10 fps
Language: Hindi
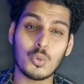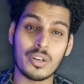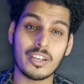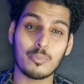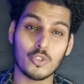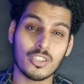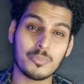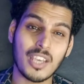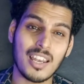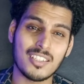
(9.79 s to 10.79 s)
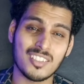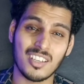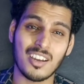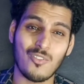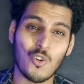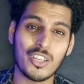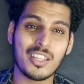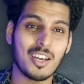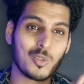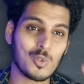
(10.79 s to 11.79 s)
200 पुशअप चैलेंज अगर वो नहीं
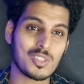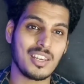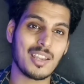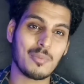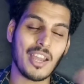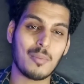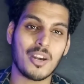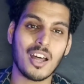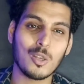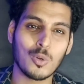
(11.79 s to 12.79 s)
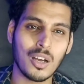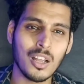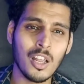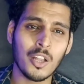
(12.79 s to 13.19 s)
देखा तो उसके लिंक मैं यहाँ पर डाल दूंगा